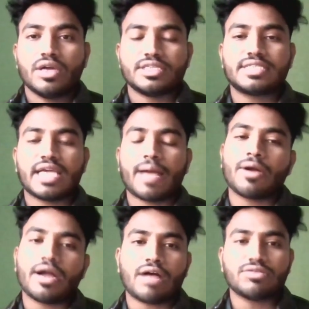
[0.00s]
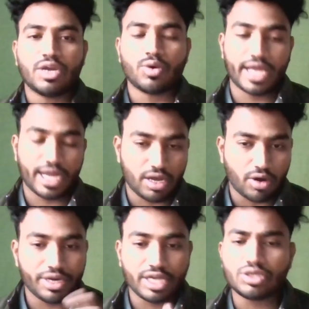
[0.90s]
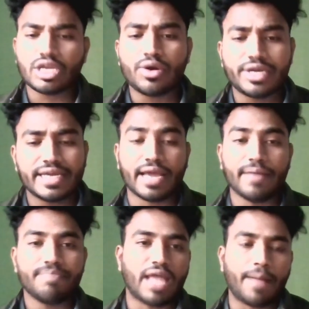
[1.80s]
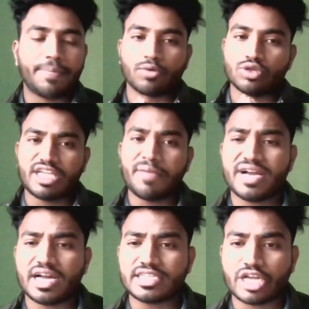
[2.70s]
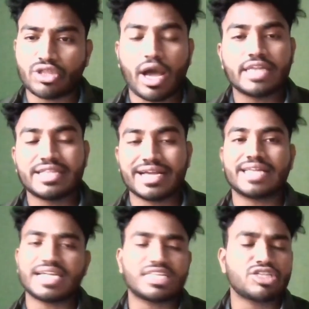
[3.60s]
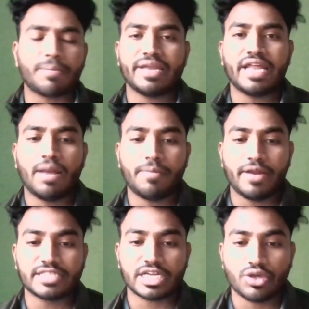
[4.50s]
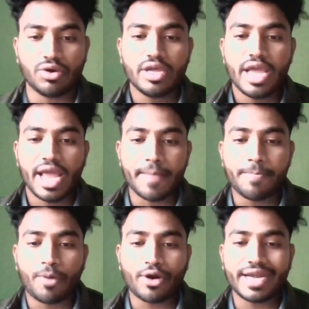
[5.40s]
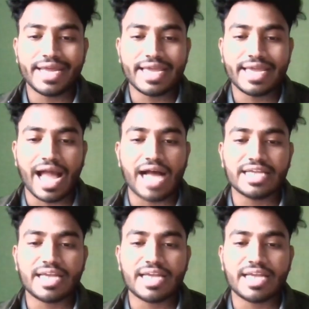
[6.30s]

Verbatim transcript: जिससे आपका काउंसलिंग हो जाएगा और ये तो चलो ठीक है आप खुद से भी कर सकते हो अगर दिक्कत आता है तो आप मेरी हेल्प ले सकते हो इम्पोर्टेंट ये कि आज